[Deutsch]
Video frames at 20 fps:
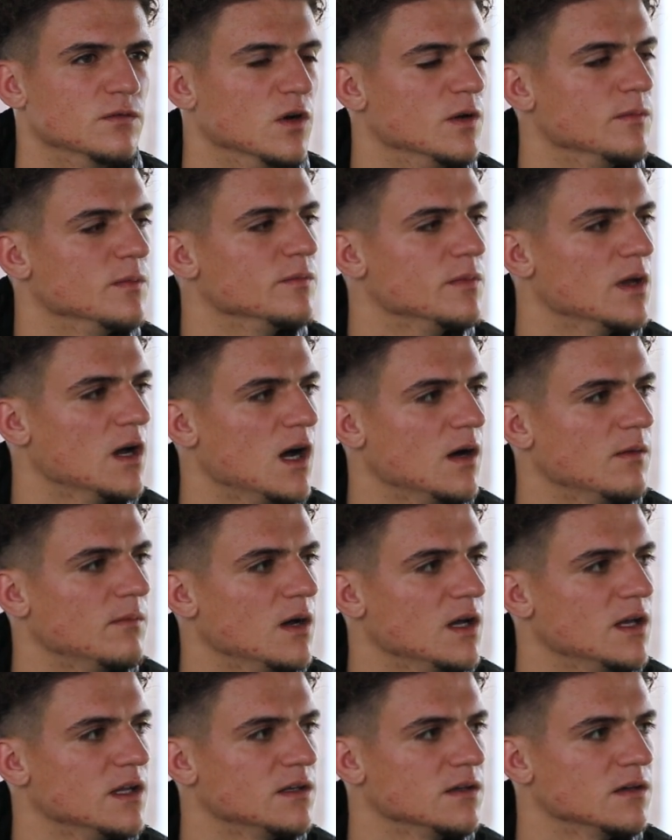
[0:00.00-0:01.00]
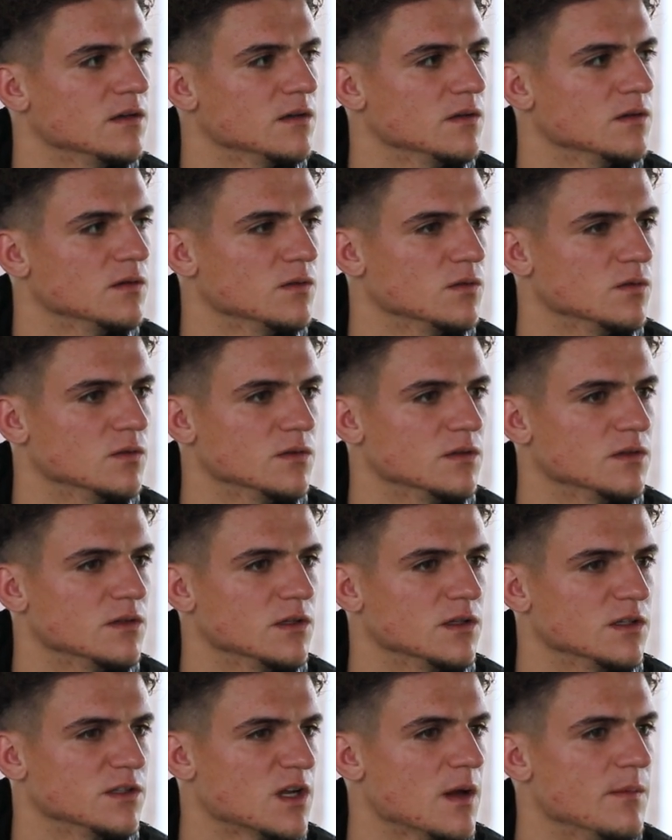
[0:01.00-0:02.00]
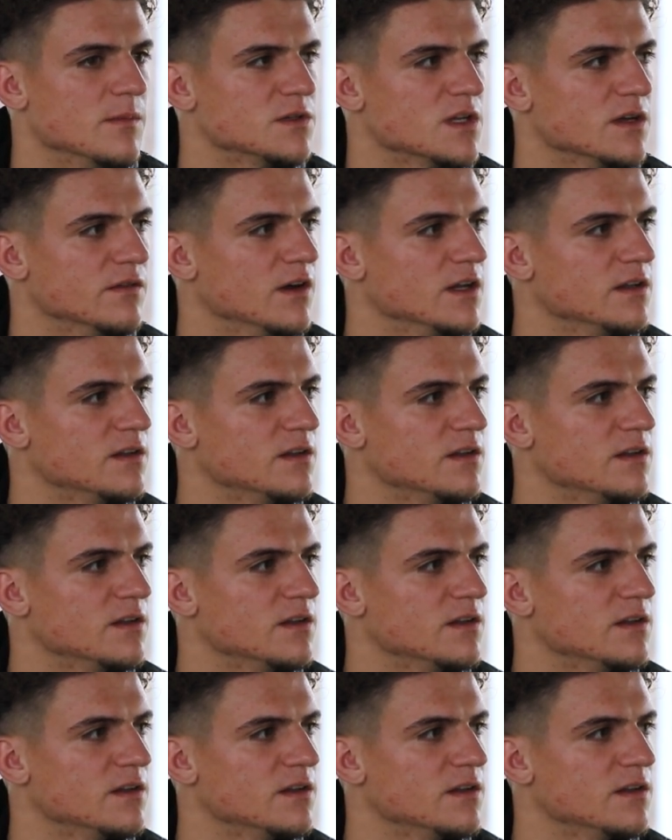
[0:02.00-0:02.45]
die wollen mit mir arbeiten und äh, ich kann mich da